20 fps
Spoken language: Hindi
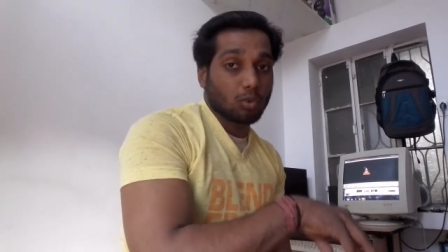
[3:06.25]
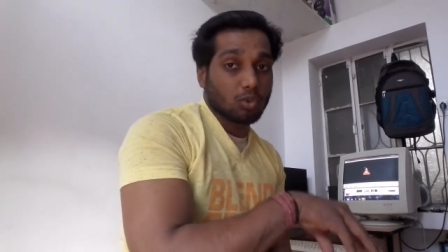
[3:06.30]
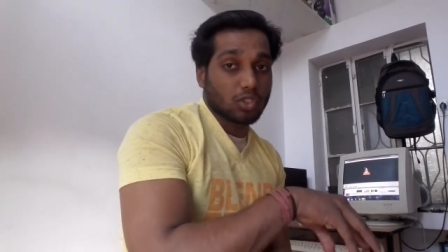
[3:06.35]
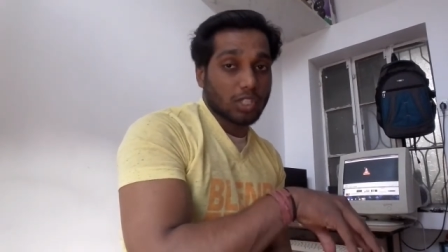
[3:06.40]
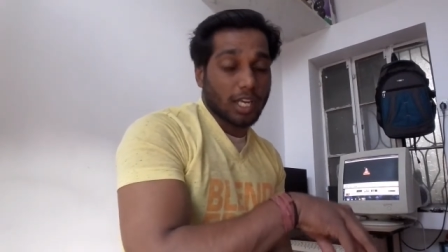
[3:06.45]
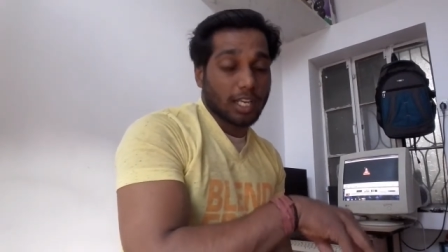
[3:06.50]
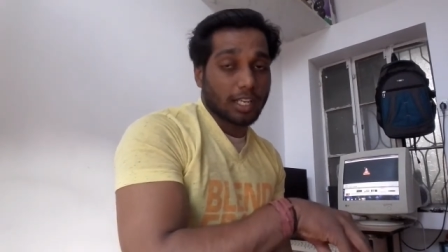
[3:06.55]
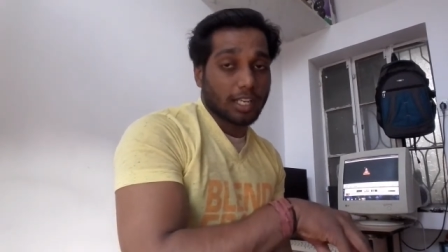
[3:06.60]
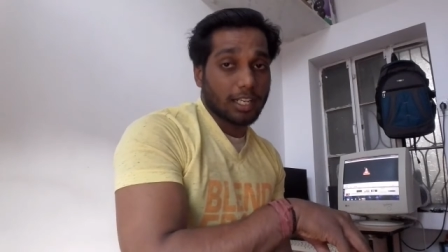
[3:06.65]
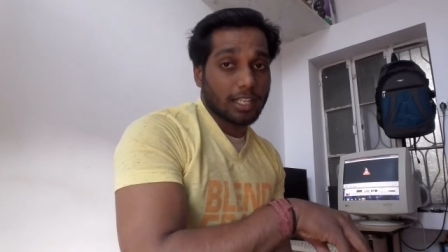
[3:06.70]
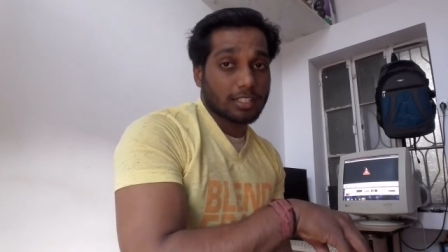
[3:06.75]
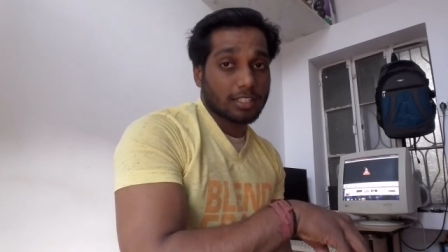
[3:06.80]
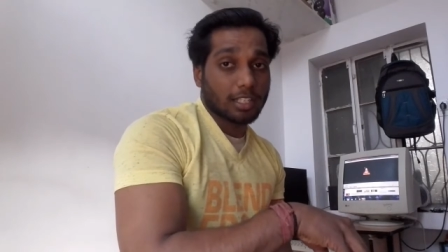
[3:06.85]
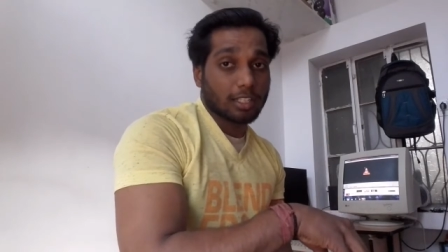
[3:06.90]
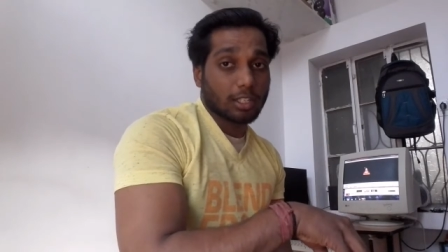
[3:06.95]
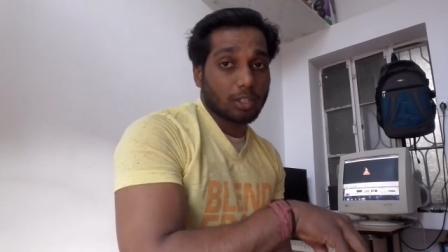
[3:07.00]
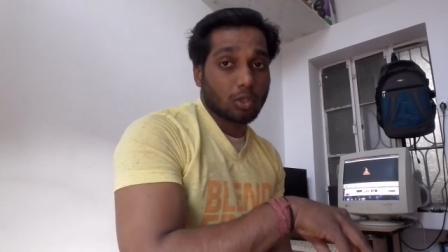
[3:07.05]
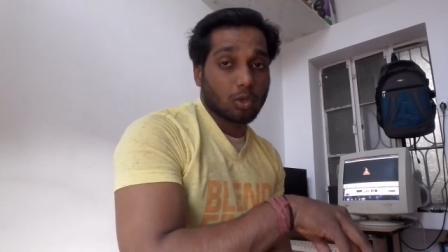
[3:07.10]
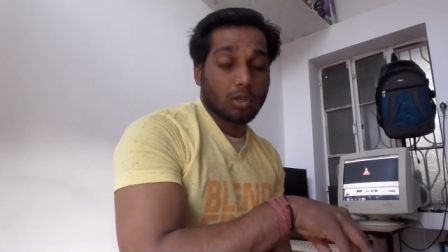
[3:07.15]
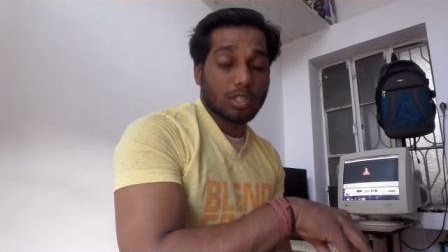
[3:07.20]
तो चार खाना
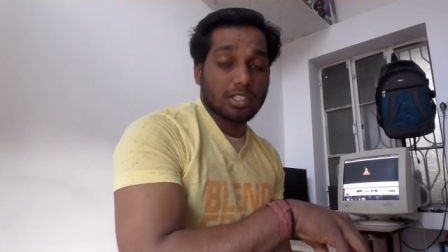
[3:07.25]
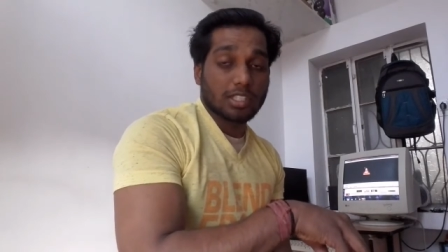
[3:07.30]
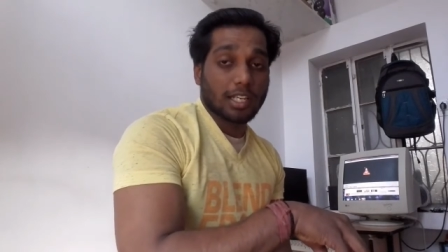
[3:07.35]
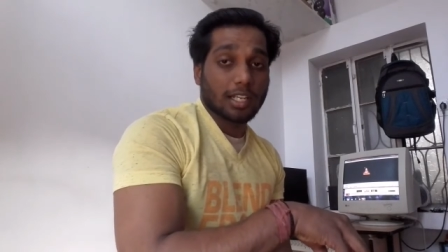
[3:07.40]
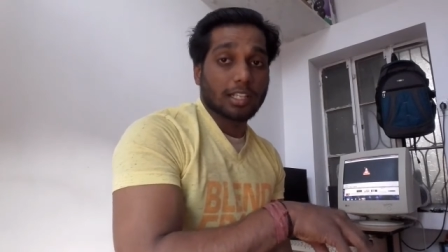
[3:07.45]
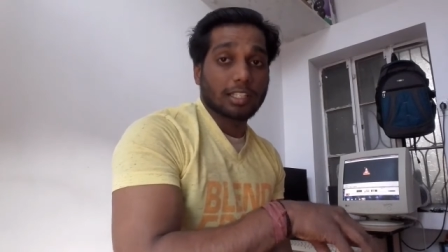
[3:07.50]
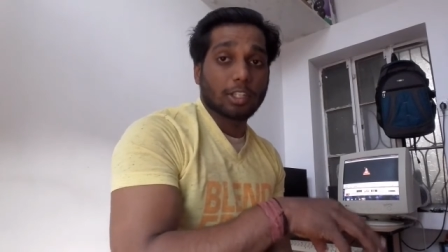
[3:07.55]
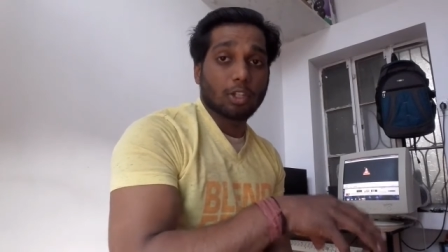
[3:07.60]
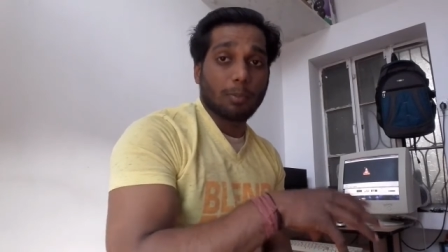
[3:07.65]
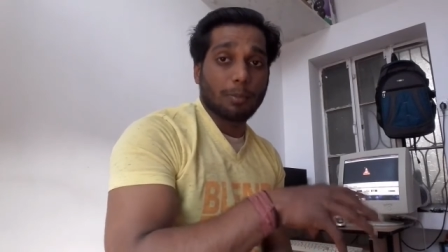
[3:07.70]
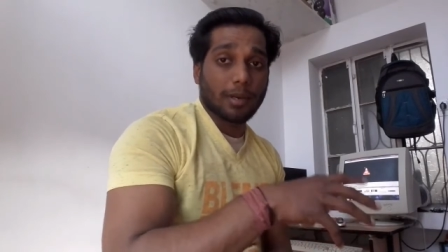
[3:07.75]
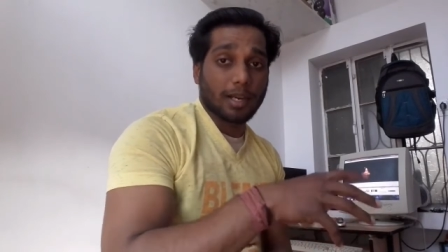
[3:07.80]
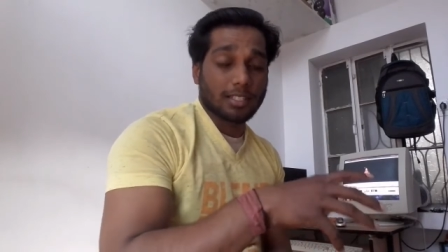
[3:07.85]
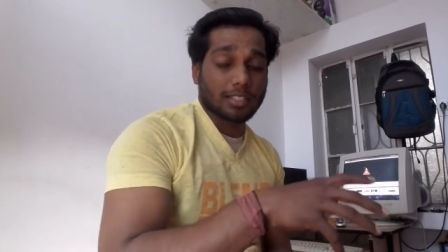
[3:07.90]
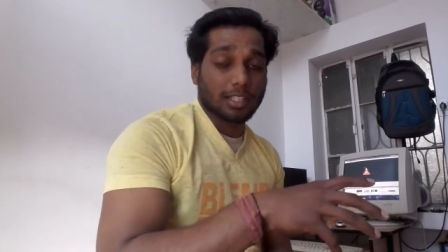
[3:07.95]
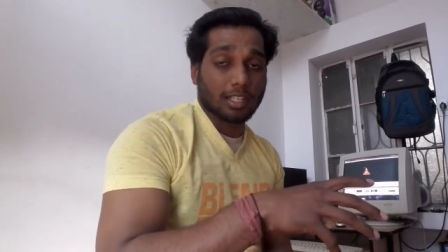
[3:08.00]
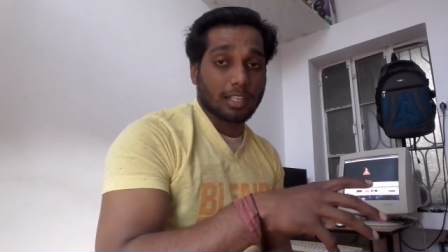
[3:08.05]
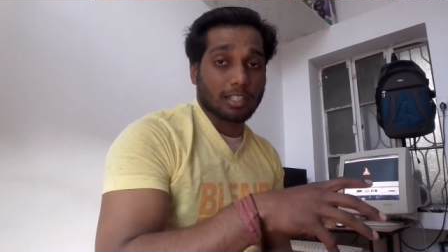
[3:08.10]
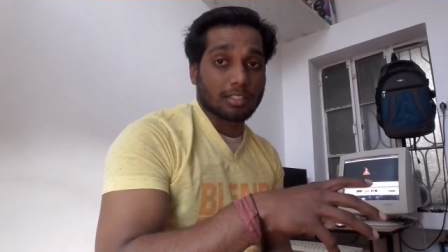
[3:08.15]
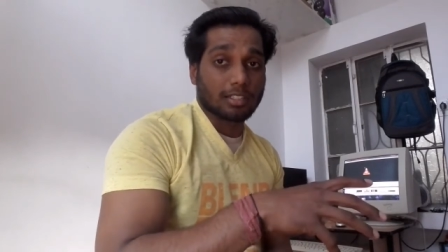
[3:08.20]
स्टार्ट कर दो कोई चार खाता है तो
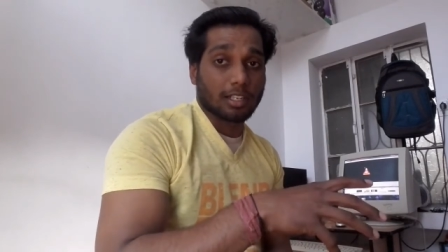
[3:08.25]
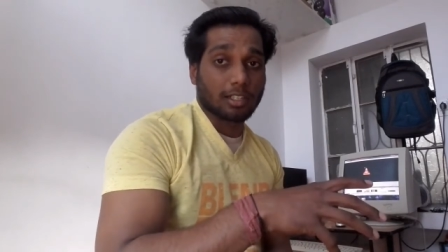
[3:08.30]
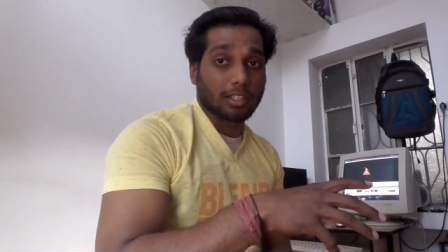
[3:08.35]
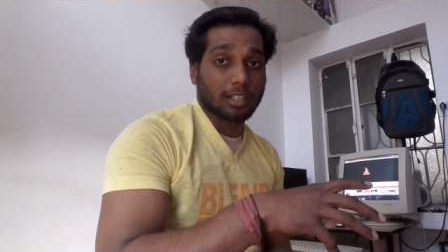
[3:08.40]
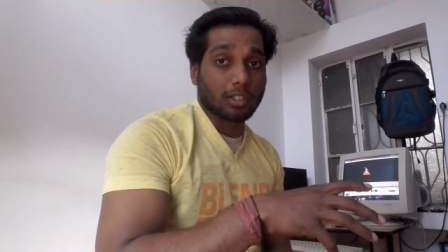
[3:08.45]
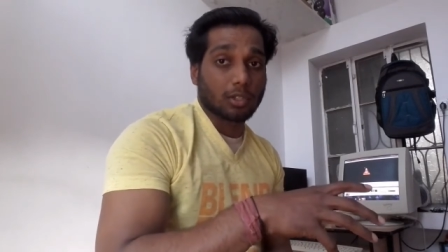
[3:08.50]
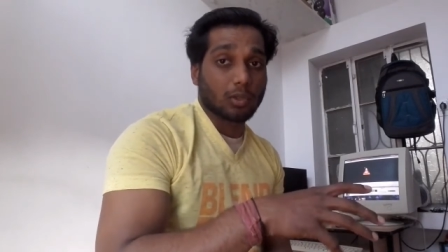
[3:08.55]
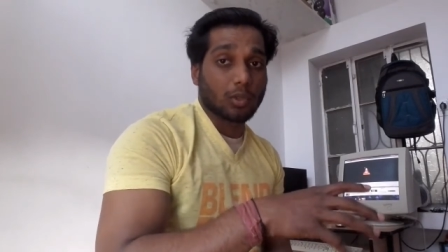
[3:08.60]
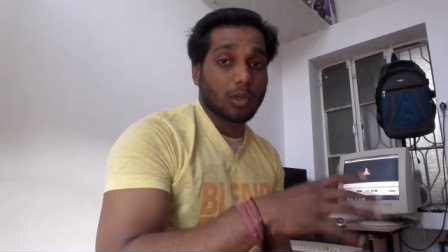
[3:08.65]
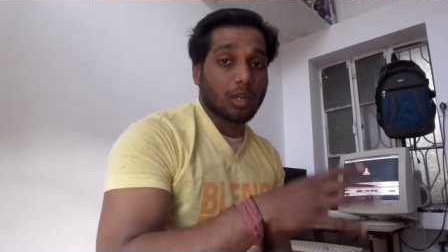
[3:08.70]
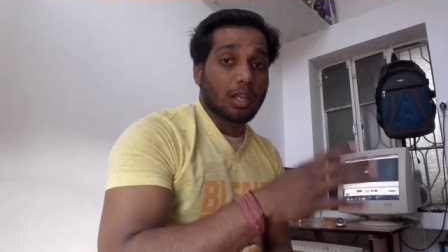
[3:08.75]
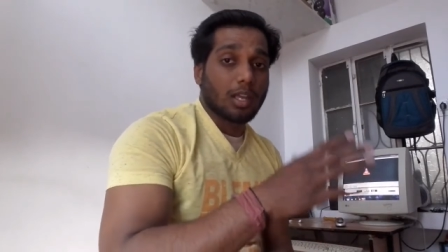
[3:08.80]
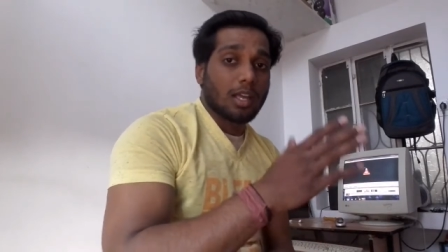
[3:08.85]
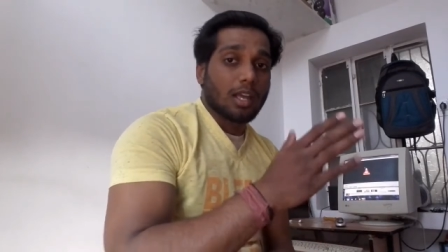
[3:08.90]
पाँच खाना स्टार्ट कर दो